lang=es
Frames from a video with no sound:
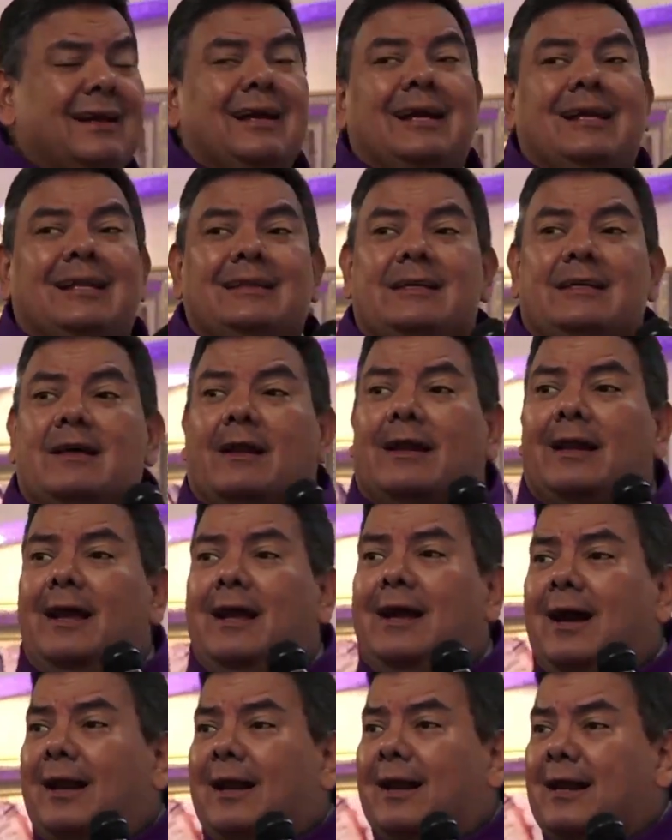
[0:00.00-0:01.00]
ni de
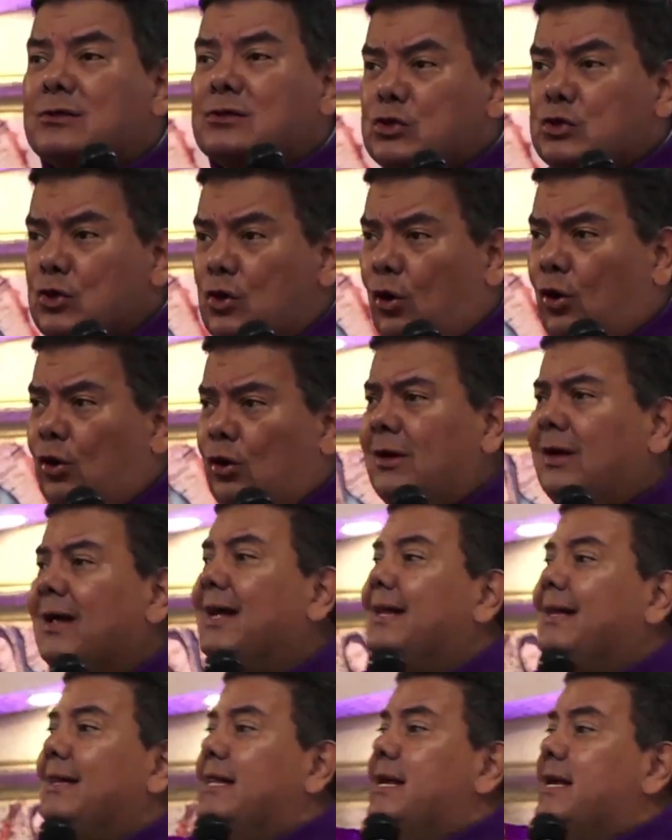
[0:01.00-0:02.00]
reencarnación, ni qué